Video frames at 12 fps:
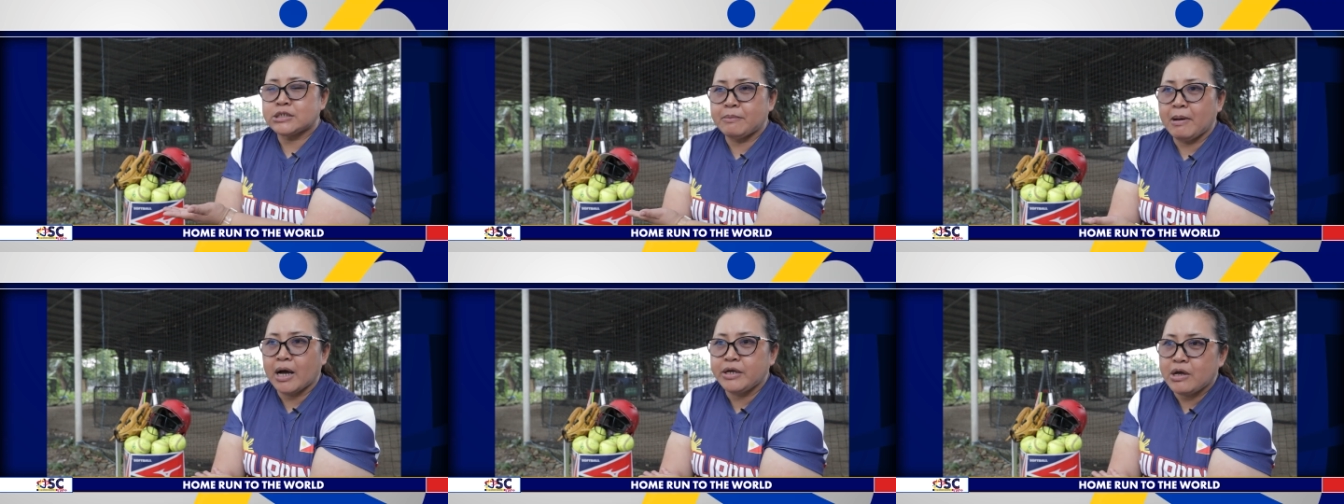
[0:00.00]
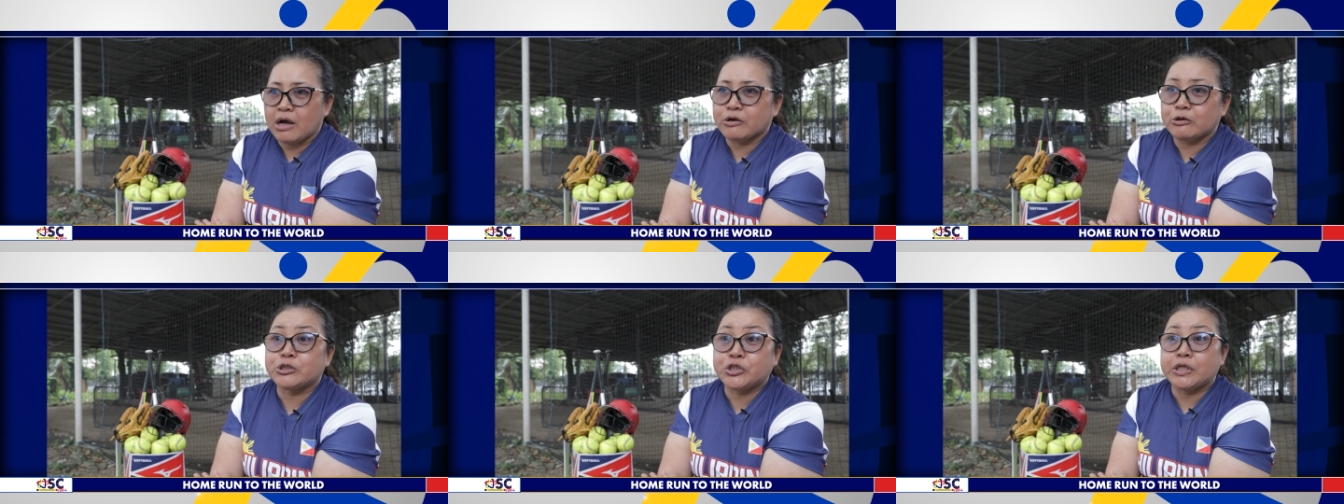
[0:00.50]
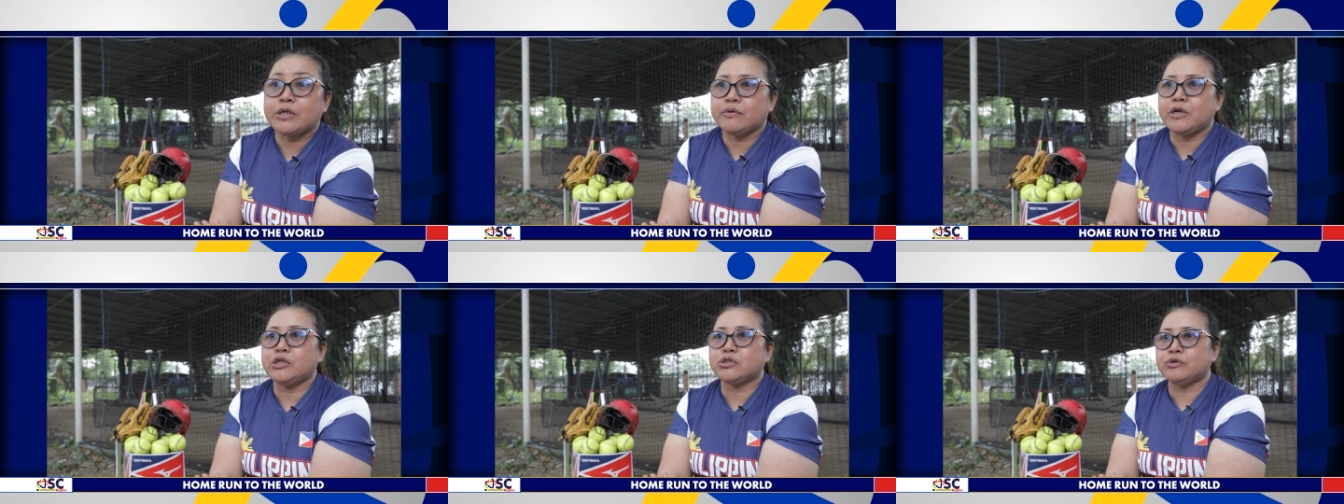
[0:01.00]
sa mga younger
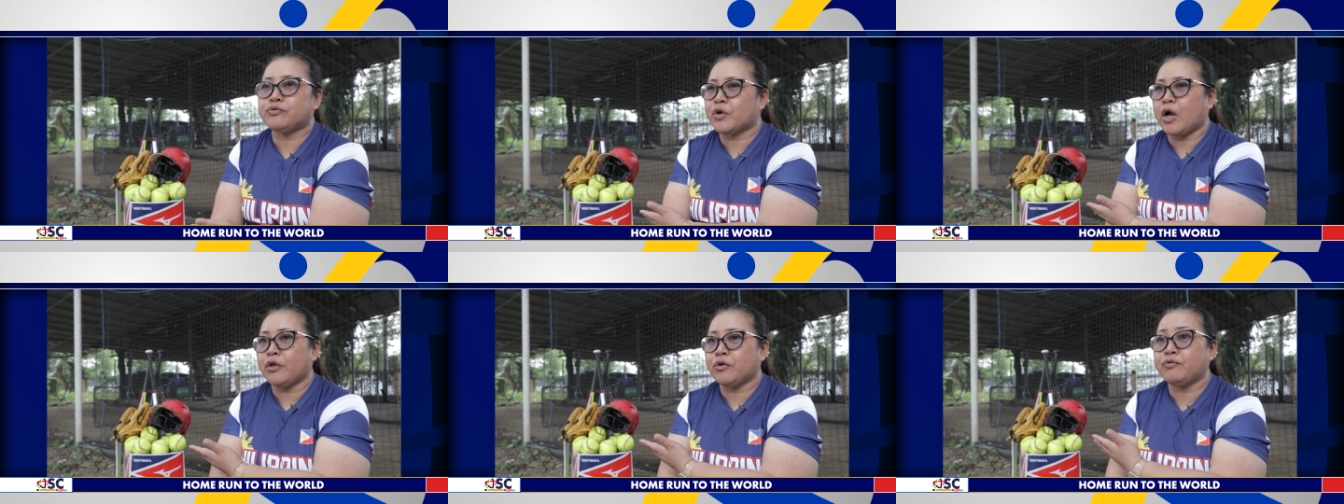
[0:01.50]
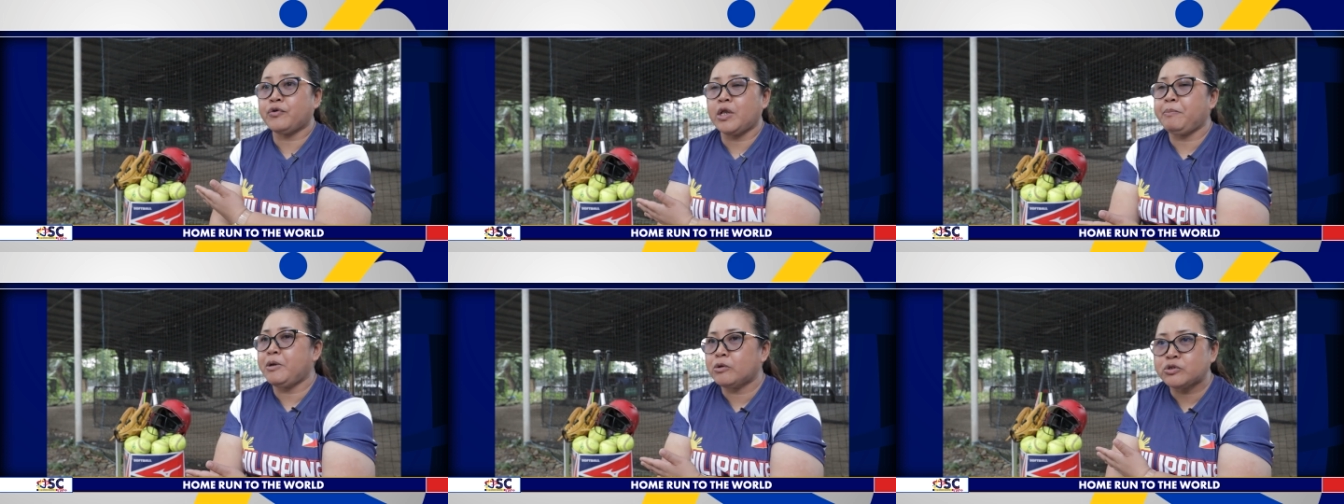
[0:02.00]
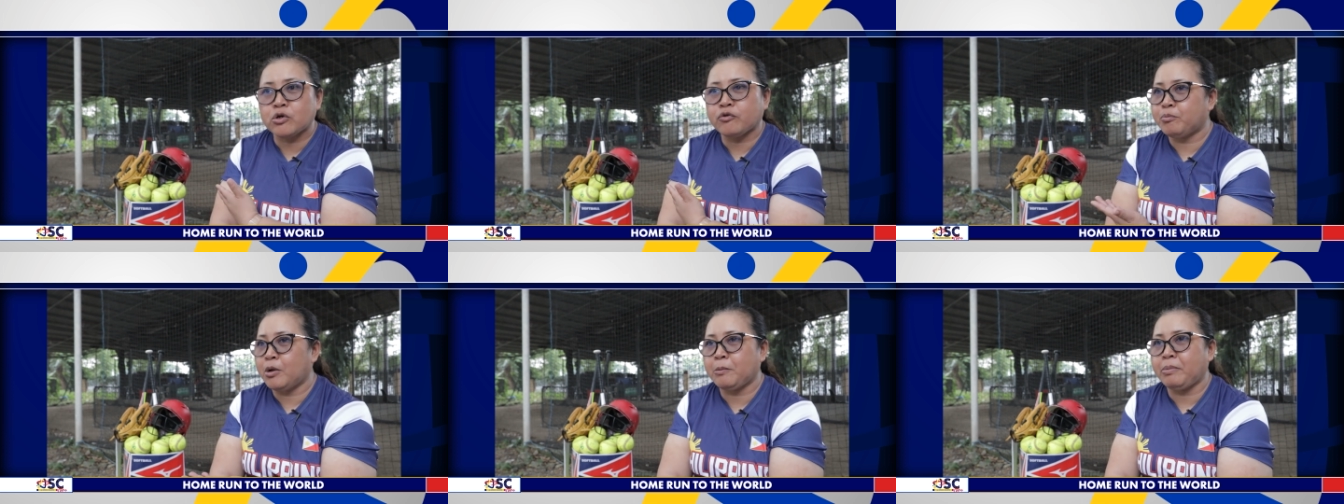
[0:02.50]
generation for other Filipino
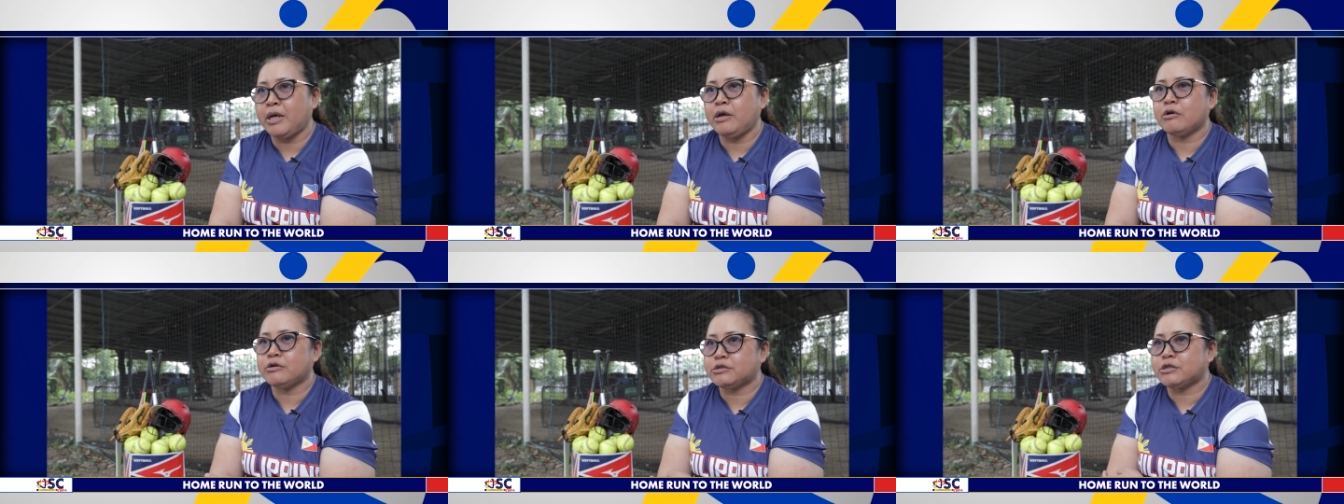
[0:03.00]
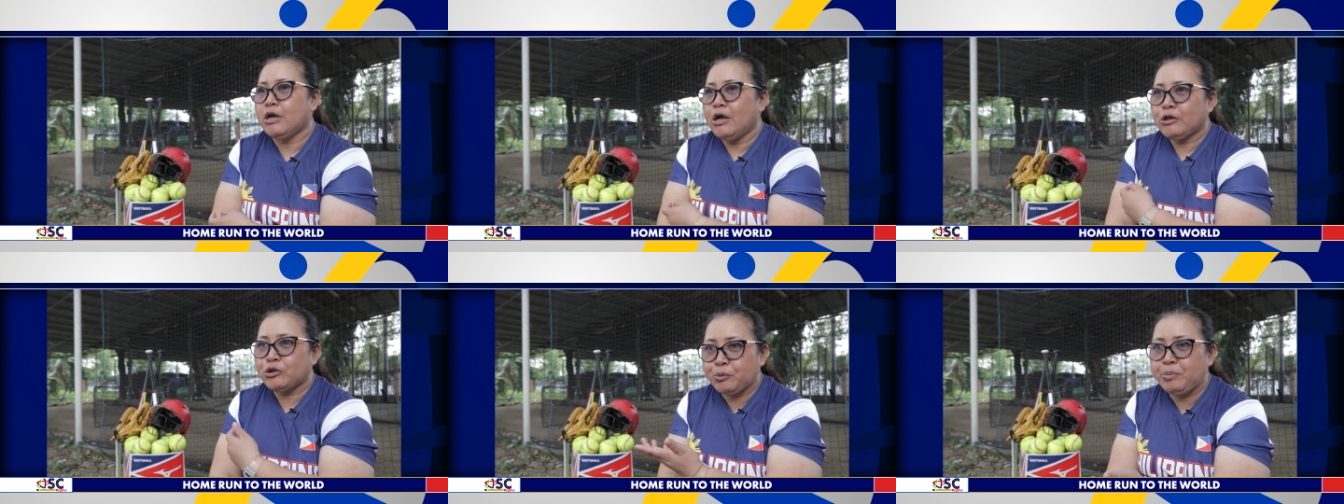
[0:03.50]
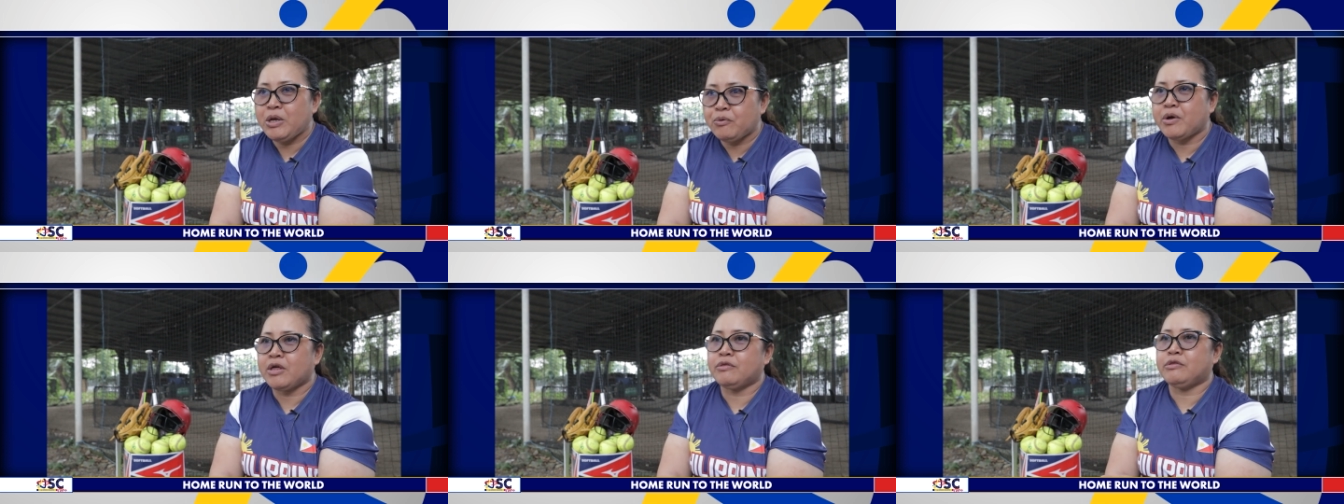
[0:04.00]
softball players to be
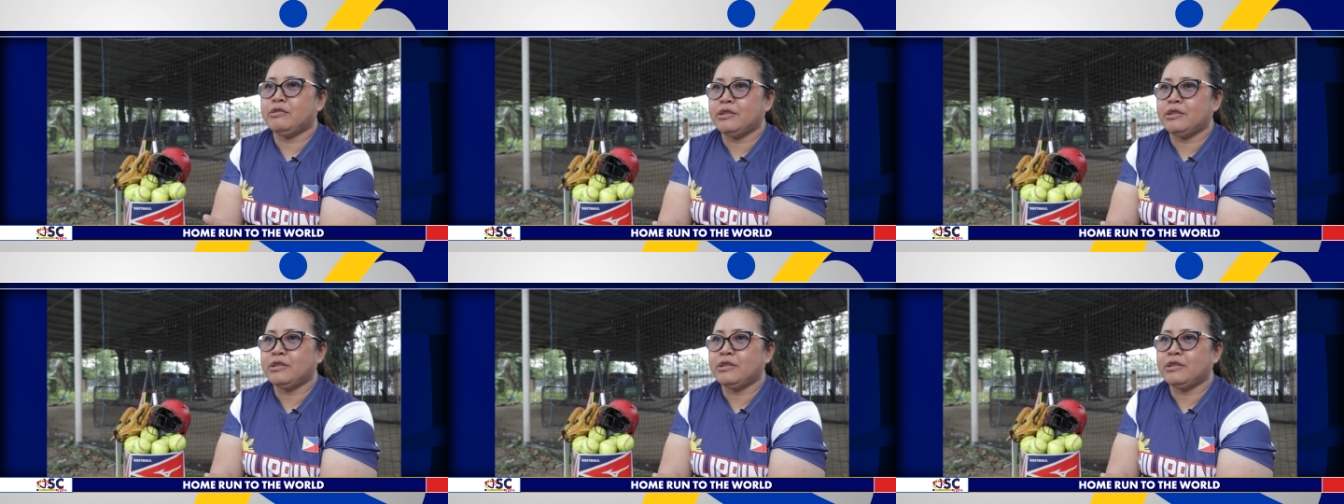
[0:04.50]
with.